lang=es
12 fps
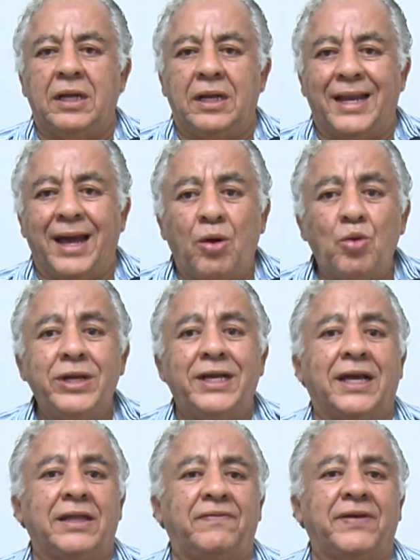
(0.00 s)
La
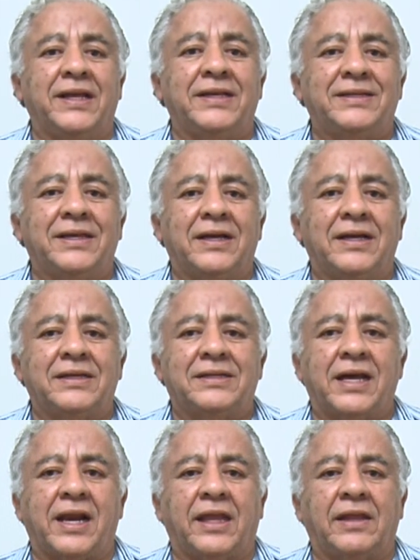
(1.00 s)
única diferencia es
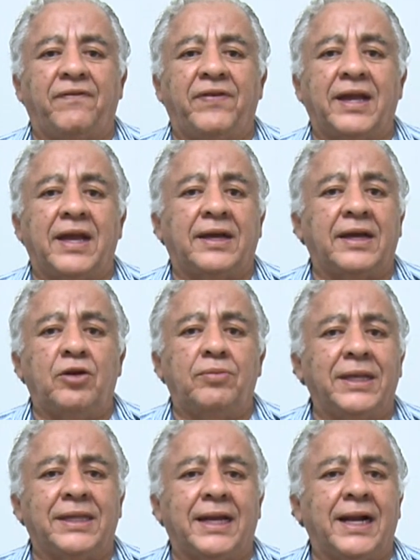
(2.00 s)
que ratifica que no
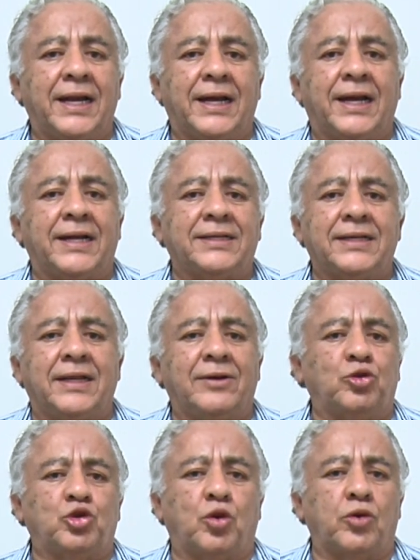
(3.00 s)
meterá a la cárcel a
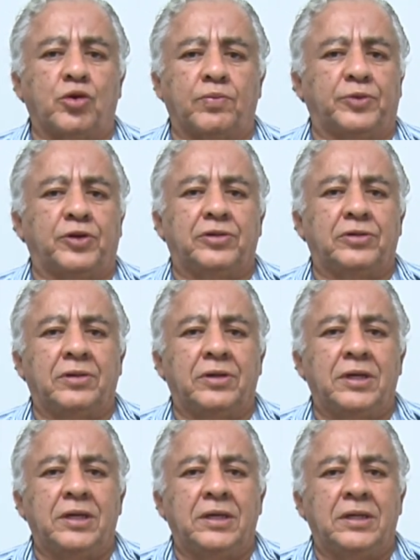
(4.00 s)
los corruptos.
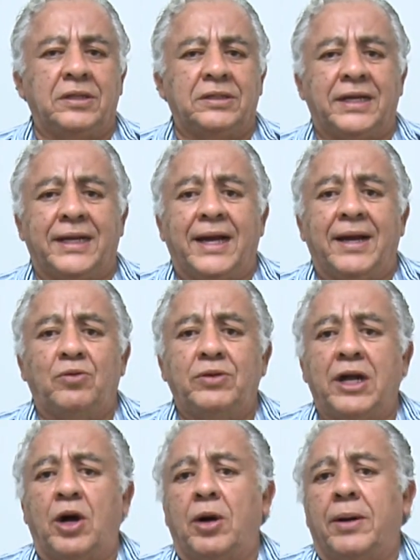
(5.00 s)
Será
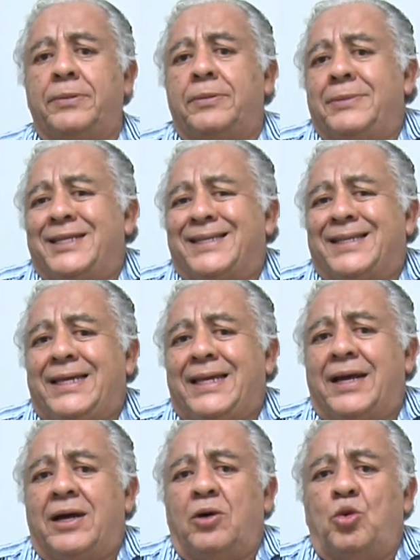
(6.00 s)
una
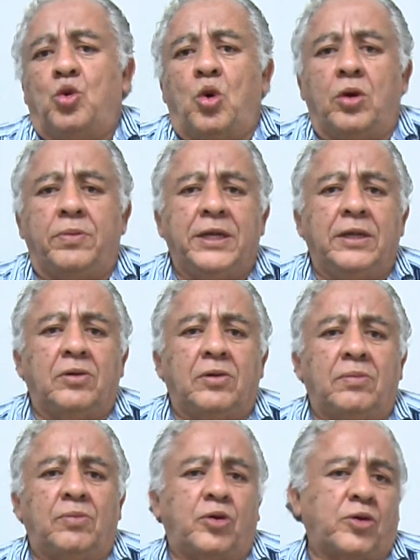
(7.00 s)
amnistía o olvido,
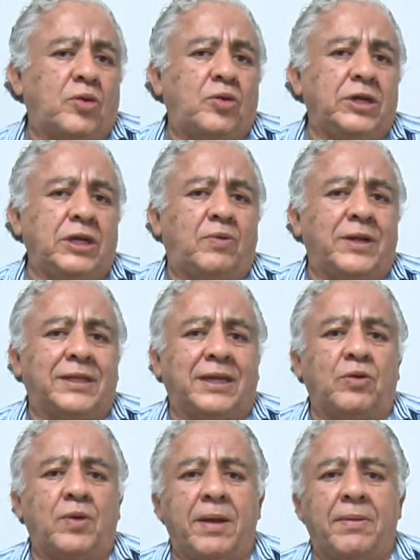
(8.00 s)
borrón y cuenta
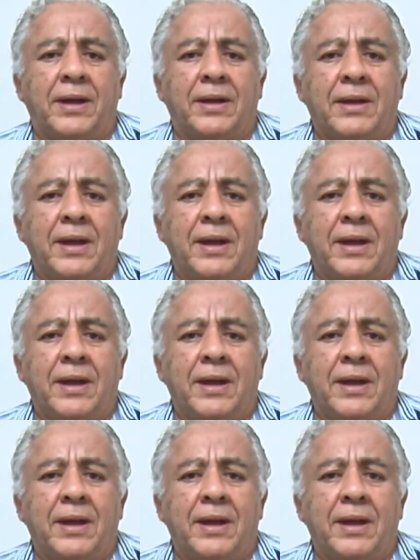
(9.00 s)
nueva,